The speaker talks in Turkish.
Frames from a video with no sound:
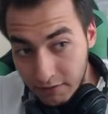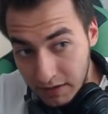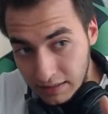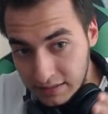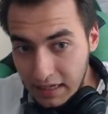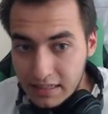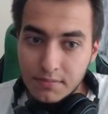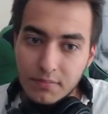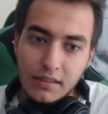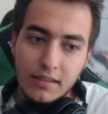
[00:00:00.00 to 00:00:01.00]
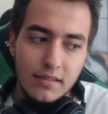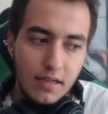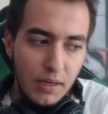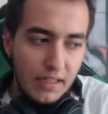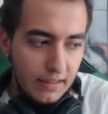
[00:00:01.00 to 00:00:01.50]
veya diğer şimdi
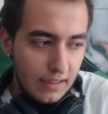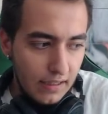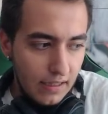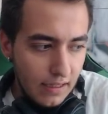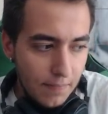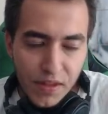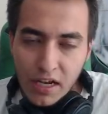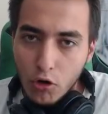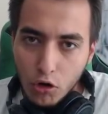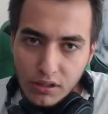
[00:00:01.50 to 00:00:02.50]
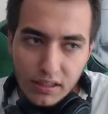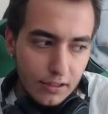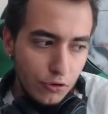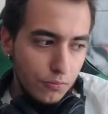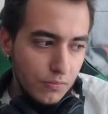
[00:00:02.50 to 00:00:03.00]
anlatacağım AD onları
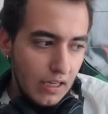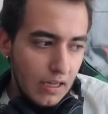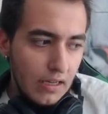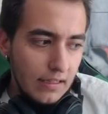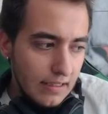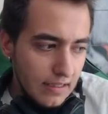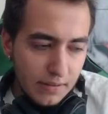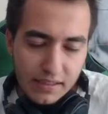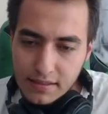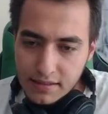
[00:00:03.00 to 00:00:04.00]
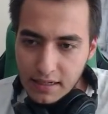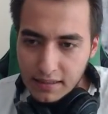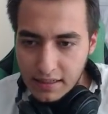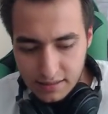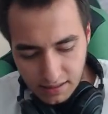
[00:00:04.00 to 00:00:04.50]
da yorumlara yazabilirsiniz
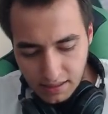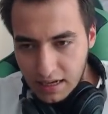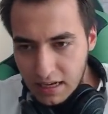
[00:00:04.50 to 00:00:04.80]
arkadaşlar.